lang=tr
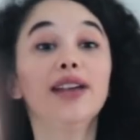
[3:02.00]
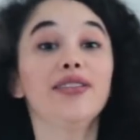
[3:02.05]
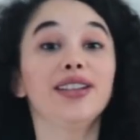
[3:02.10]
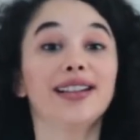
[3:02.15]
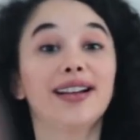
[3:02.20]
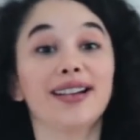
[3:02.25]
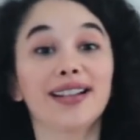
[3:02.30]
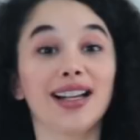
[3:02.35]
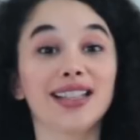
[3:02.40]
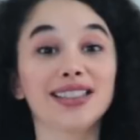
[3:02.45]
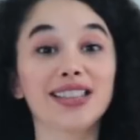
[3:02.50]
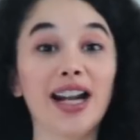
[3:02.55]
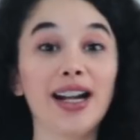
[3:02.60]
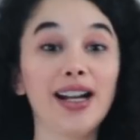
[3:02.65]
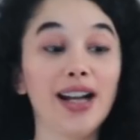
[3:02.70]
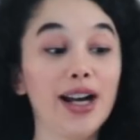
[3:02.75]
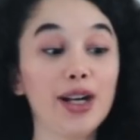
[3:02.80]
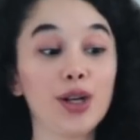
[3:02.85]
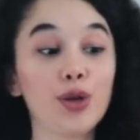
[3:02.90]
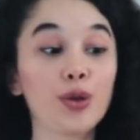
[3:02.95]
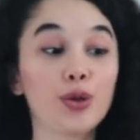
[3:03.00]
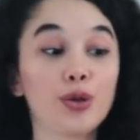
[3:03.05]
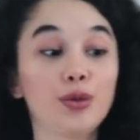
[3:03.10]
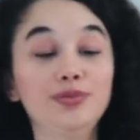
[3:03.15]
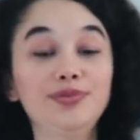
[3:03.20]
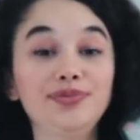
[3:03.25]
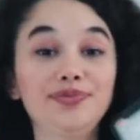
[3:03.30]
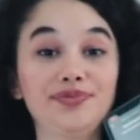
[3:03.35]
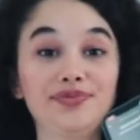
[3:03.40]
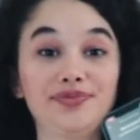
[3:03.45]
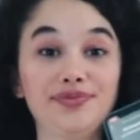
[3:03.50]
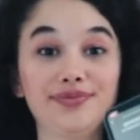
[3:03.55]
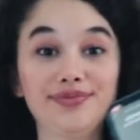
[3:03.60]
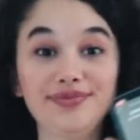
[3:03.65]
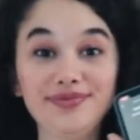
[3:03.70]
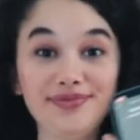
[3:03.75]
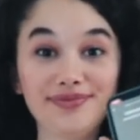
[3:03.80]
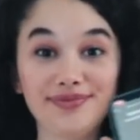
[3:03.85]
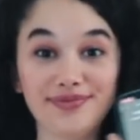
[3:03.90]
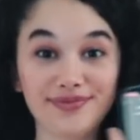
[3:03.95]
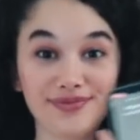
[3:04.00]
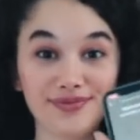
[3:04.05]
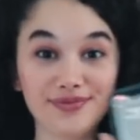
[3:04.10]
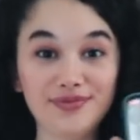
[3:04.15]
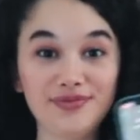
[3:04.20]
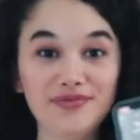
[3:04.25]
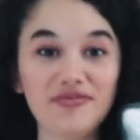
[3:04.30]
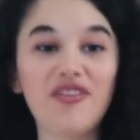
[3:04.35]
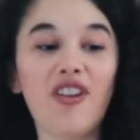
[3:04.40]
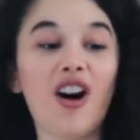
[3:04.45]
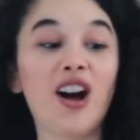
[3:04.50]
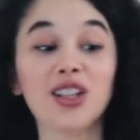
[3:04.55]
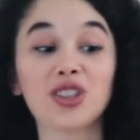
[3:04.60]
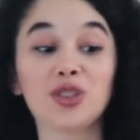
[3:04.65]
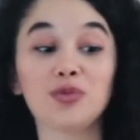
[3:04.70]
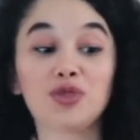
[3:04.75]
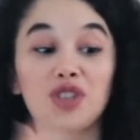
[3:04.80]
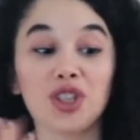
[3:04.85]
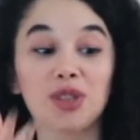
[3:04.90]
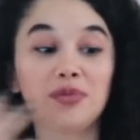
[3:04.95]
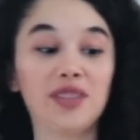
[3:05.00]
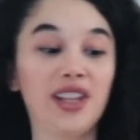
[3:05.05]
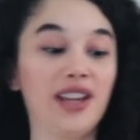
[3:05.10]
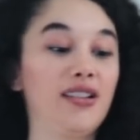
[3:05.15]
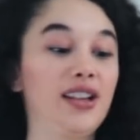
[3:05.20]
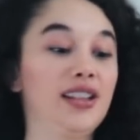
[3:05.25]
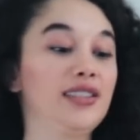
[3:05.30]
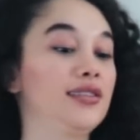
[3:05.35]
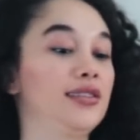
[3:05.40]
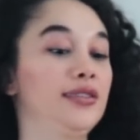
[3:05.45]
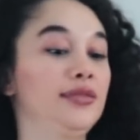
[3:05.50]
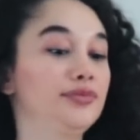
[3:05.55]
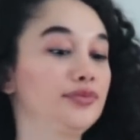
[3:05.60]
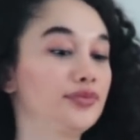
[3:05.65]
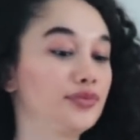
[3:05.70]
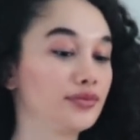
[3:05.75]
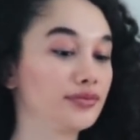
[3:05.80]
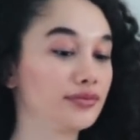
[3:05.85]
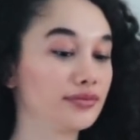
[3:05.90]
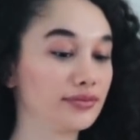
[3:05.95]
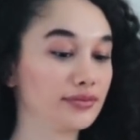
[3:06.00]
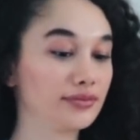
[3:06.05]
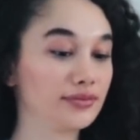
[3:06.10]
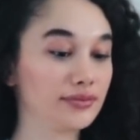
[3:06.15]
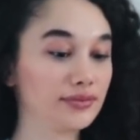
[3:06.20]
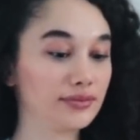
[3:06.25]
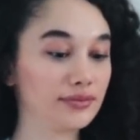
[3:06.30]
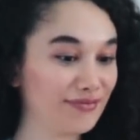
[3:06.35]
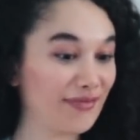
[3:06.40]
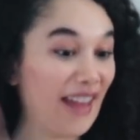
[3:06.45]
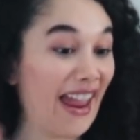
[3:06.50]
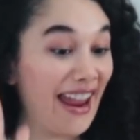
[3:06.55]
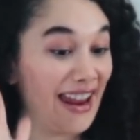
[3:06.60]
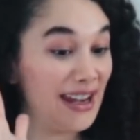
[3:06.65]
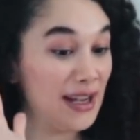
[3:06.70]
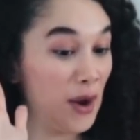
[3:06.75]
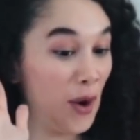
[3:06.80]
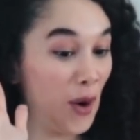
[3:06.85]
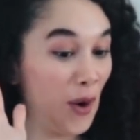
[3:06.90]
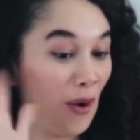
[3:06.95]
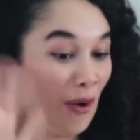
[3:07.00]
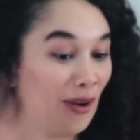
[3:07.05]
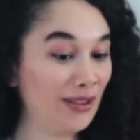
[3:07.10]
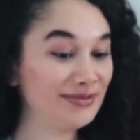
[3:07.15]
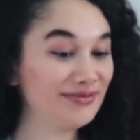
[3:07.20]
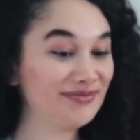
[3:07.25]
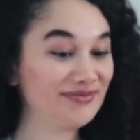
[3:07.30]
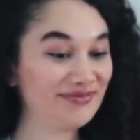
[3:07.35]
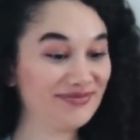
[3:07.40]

Evet arkadaşlar arıyorum. Falcım canım diye kayıtlı. Hello.